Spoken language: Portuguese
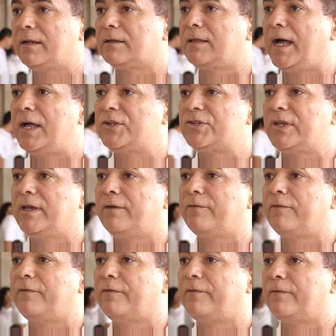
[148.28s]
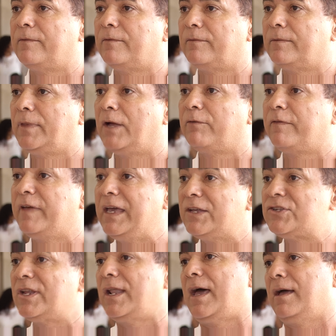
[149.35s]
abraçou a causa e
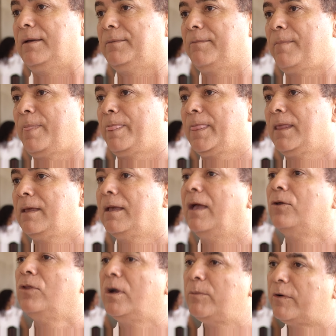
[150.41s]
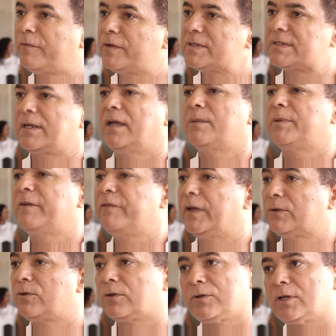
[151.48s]
hoje se orgulha de todo o
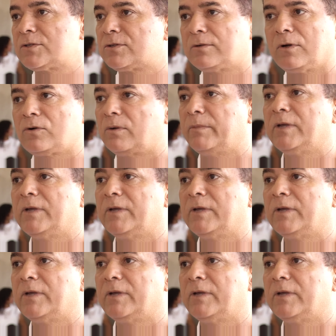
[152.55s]
trabalho realizado